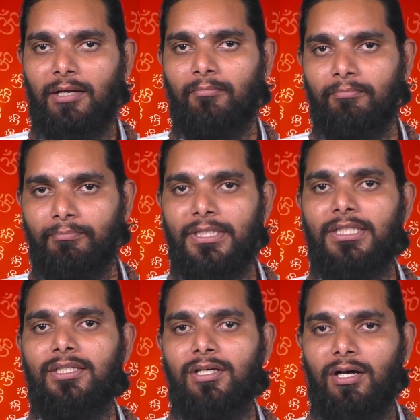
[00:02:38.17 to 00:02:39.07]

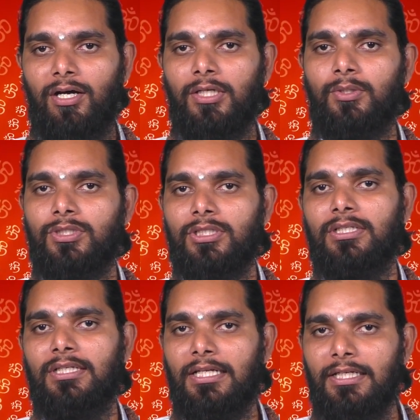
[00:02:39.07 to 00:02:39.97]
కంప్లీట్గా
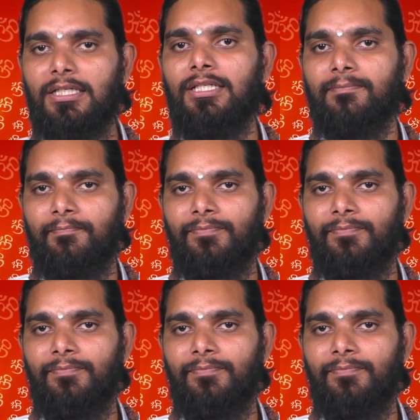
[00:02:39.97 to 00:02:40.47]
ఆలోచనలన్నీ